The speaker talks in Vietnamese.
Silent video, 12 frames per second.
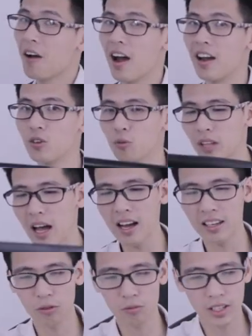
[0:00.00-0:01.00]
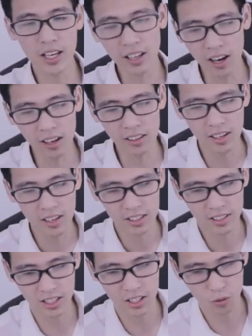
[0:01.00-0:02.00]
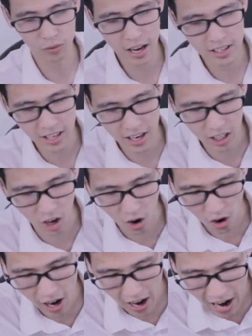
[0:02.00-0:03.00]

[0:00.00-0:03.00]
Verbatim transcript: phải chúng ta ít hơn thì chúng ta sẽ có là